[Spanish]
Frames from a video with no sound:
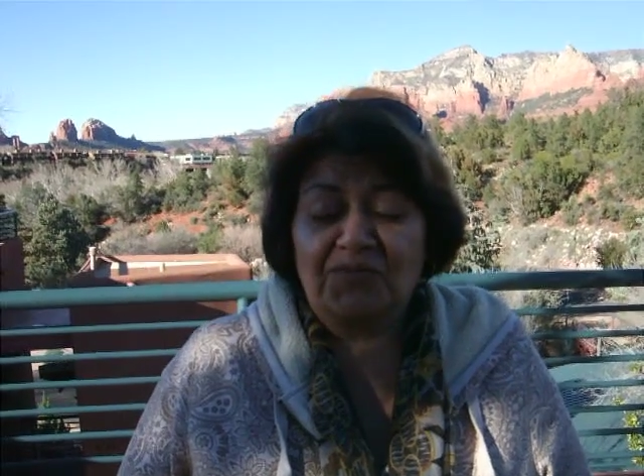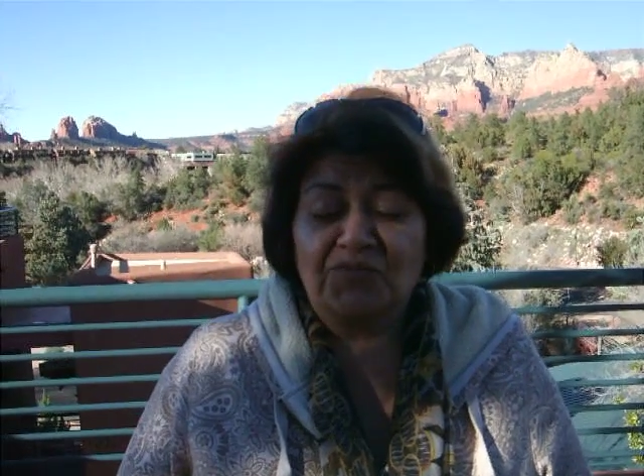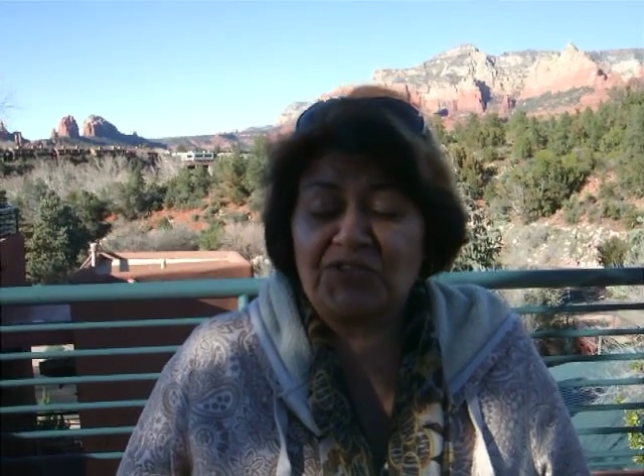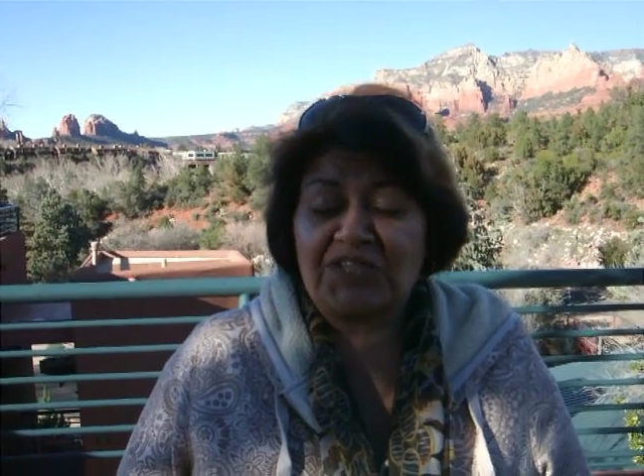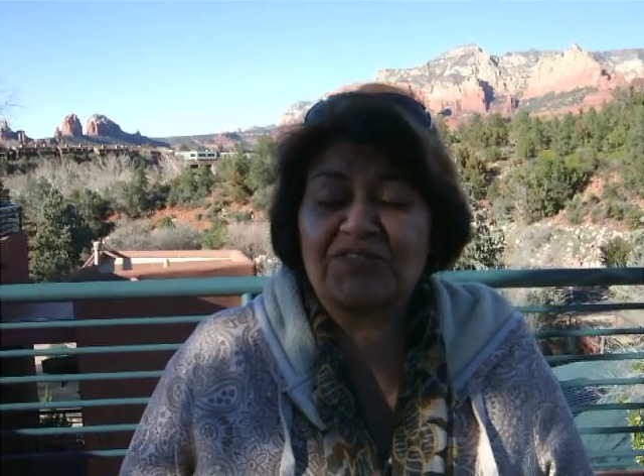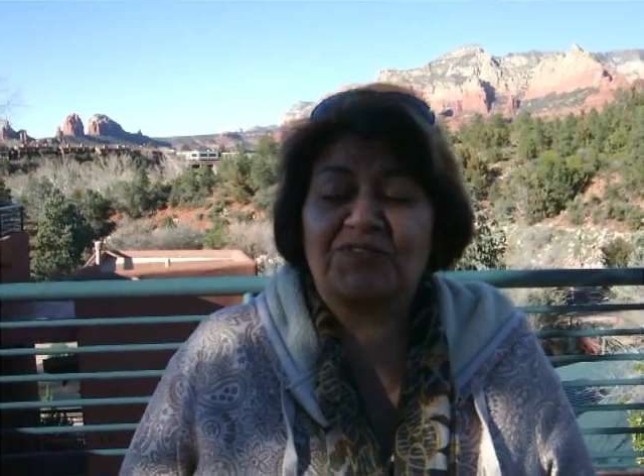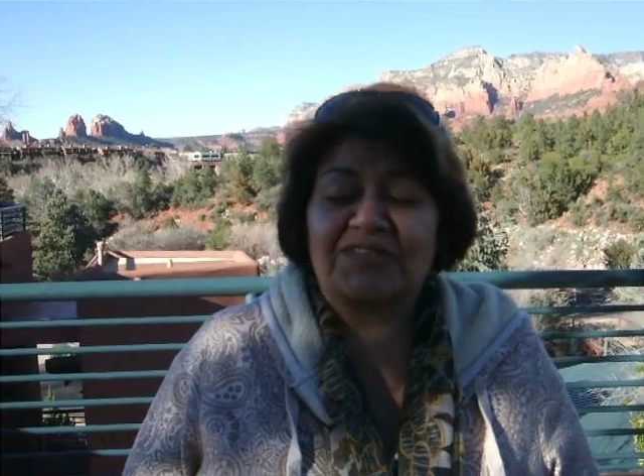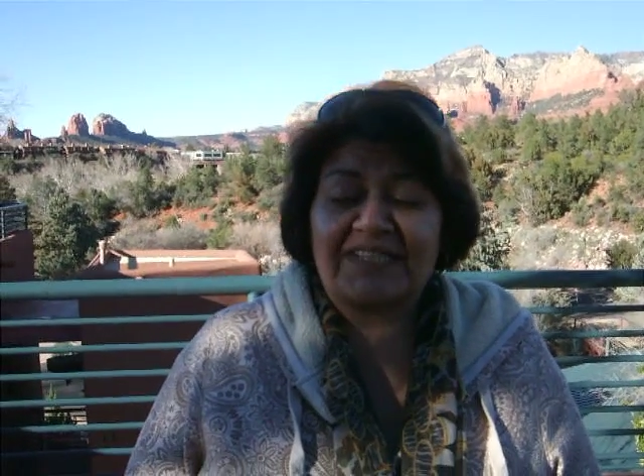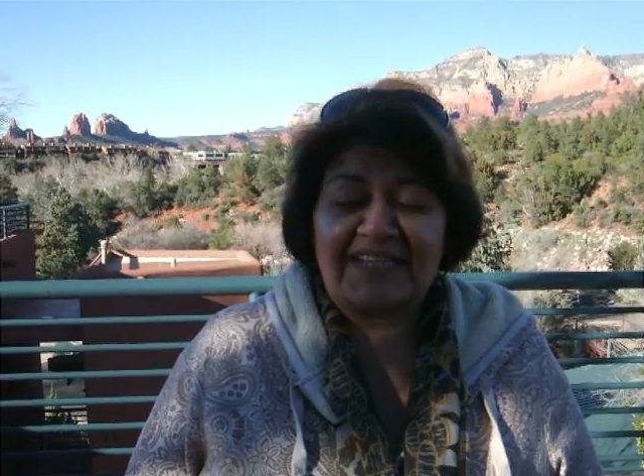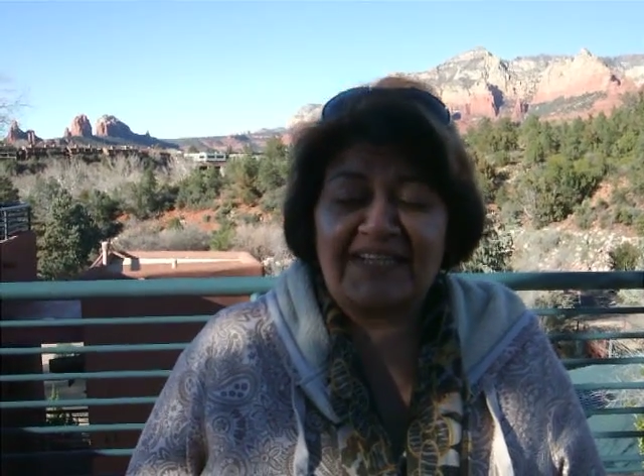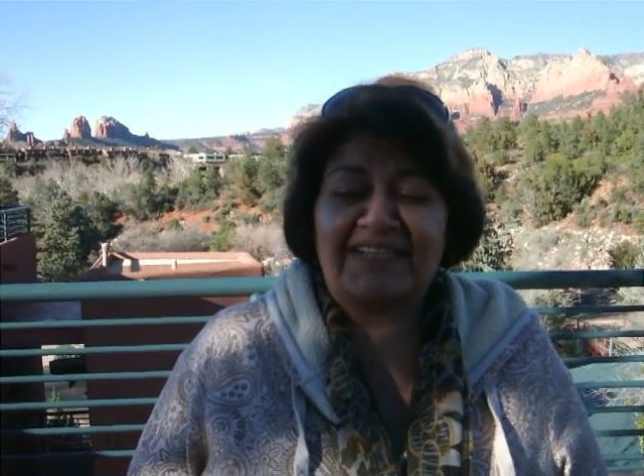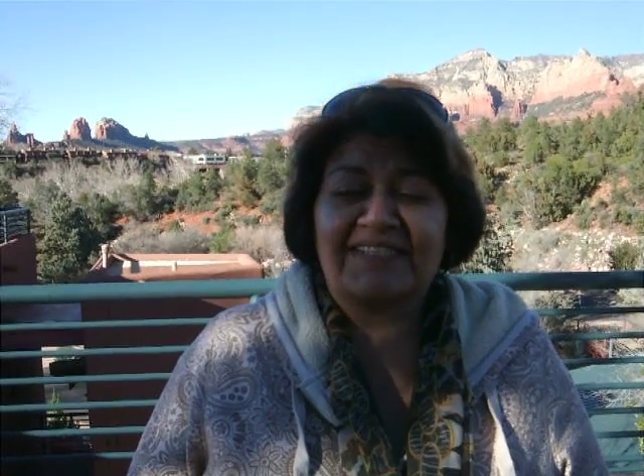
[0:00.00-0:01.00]
muchas otras
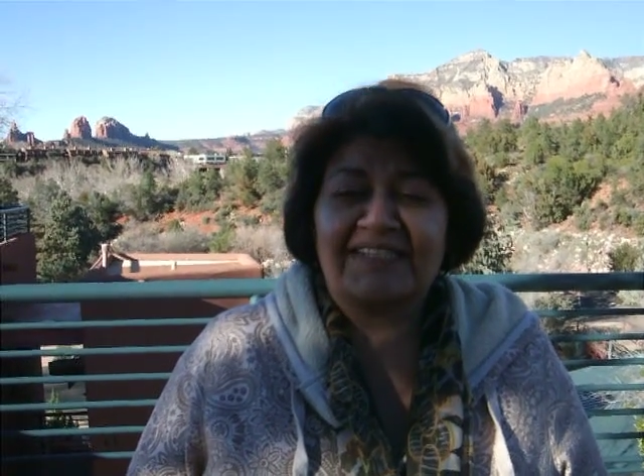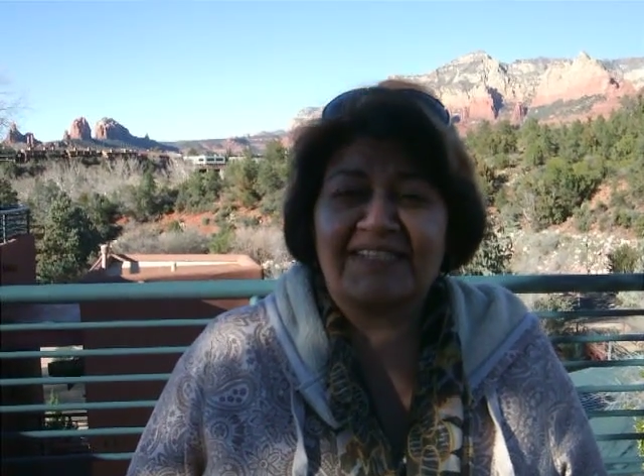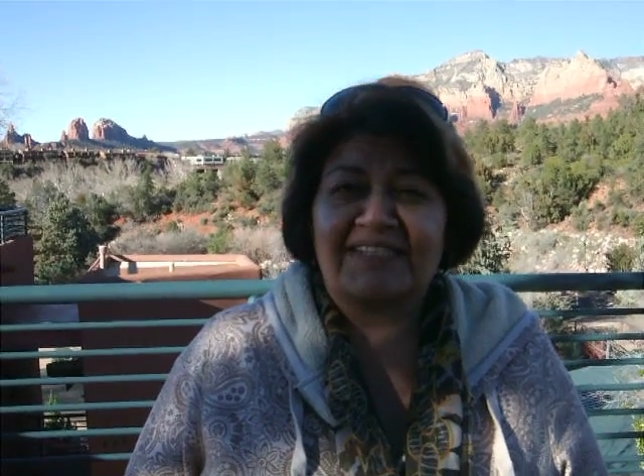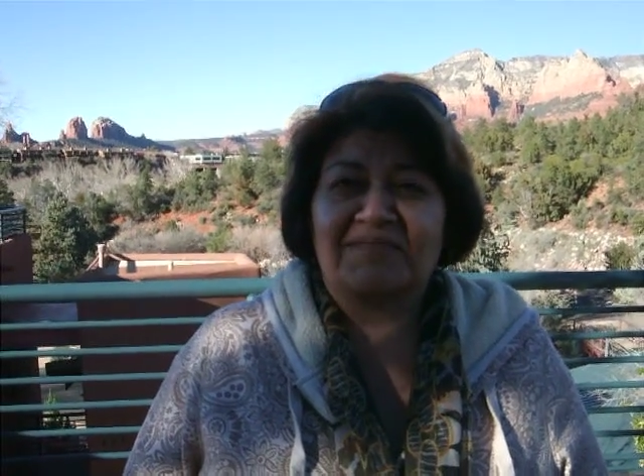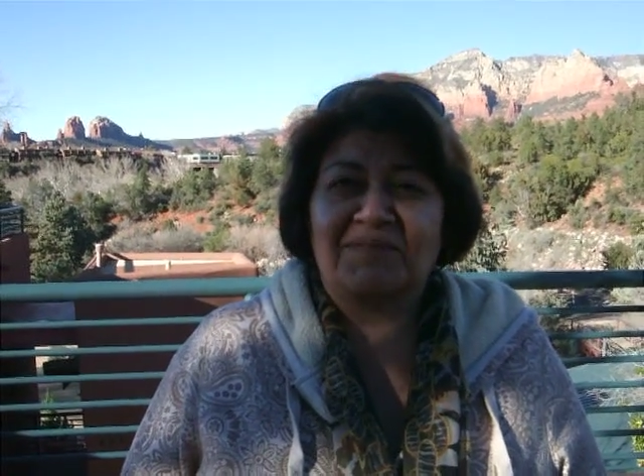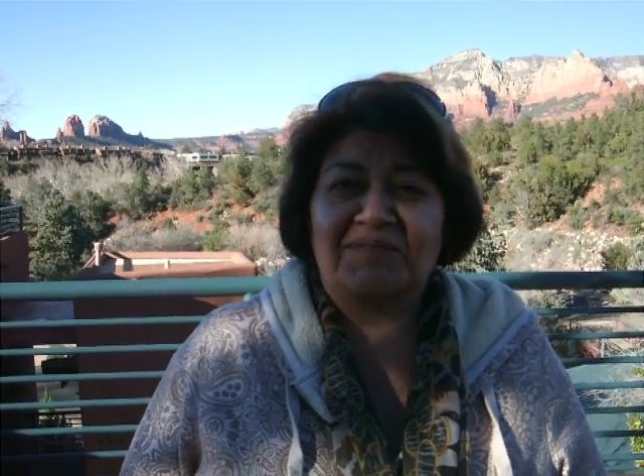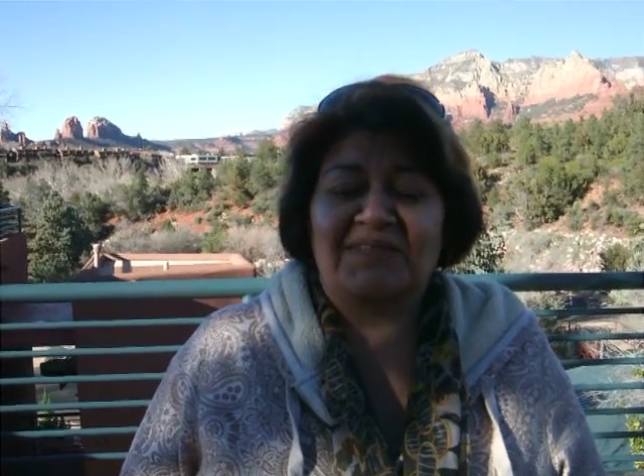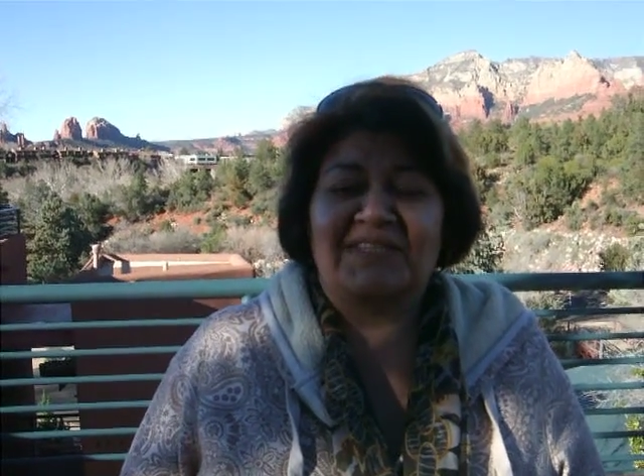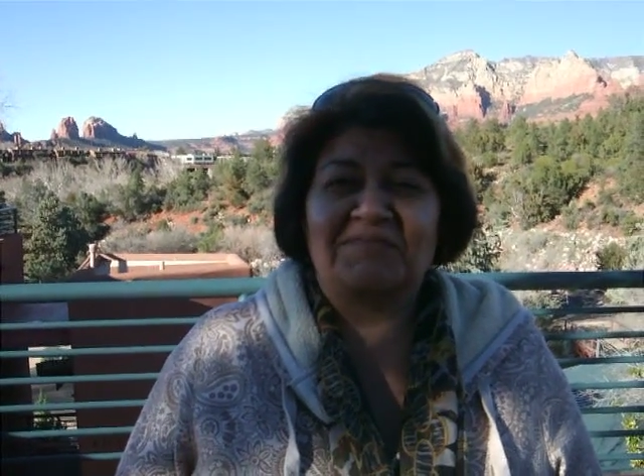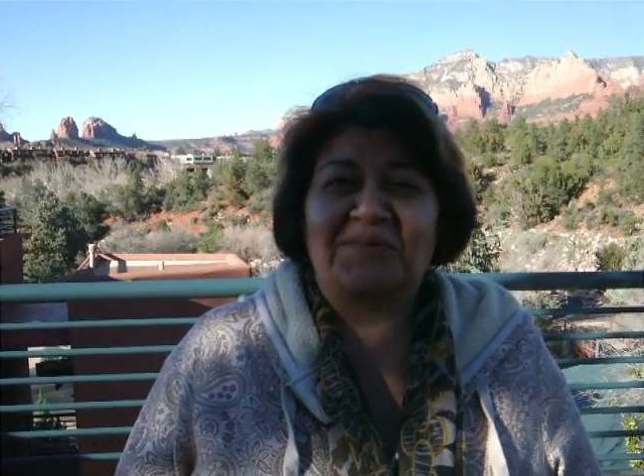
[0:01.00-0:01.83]
ganancias en mi vida,